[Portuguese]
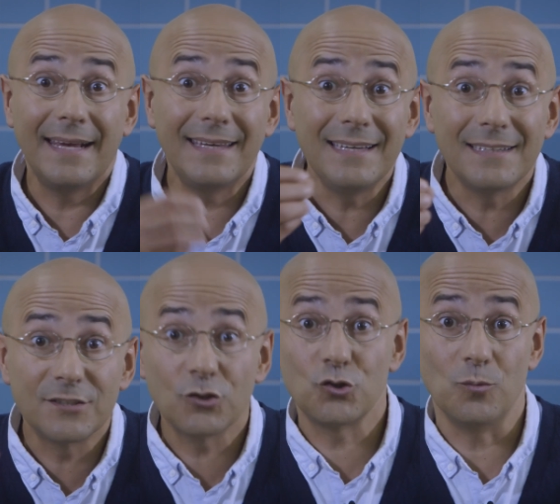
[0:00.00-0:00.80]
é aqui que
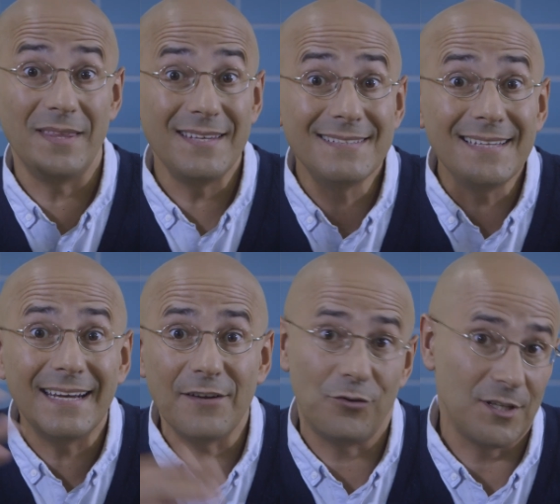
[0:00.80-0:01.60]
se costuma
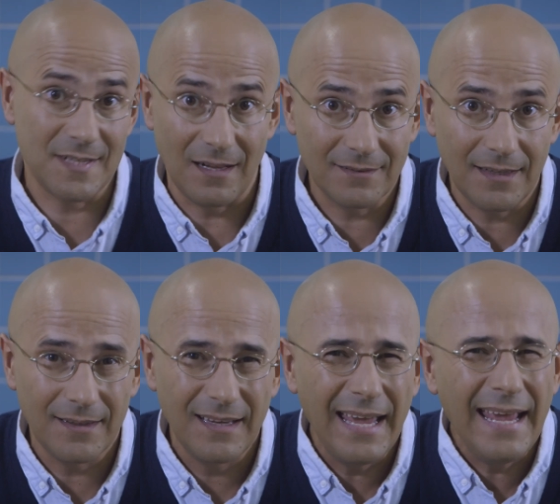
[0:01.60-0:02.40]
dizer em voz
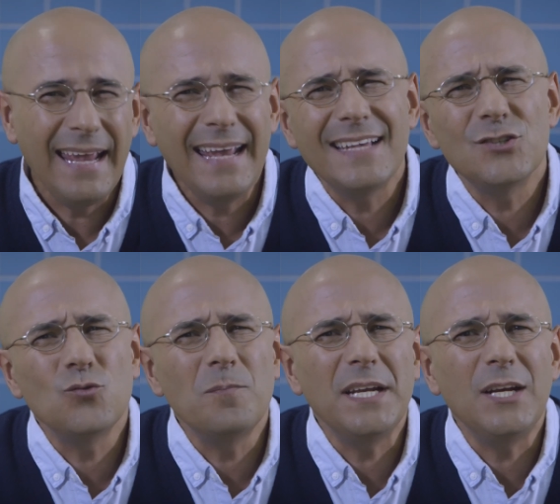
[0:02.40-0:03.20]
alta:
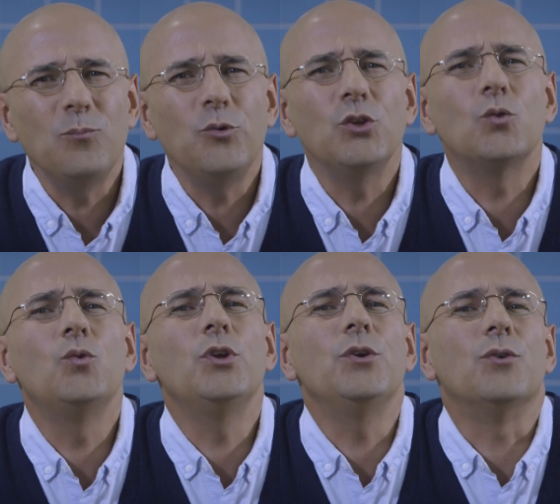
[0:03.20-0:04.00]
És um menino muito
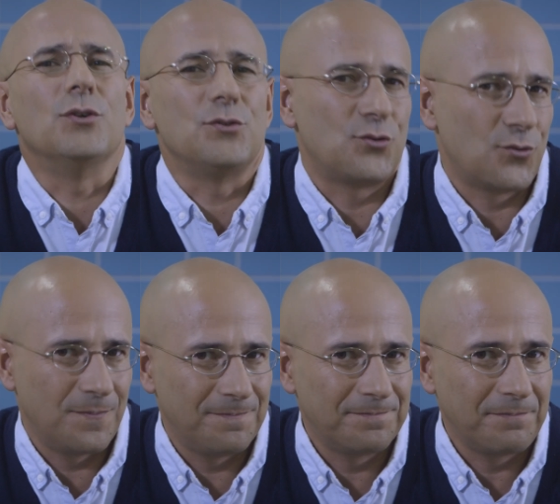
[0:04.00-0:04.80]
curioso.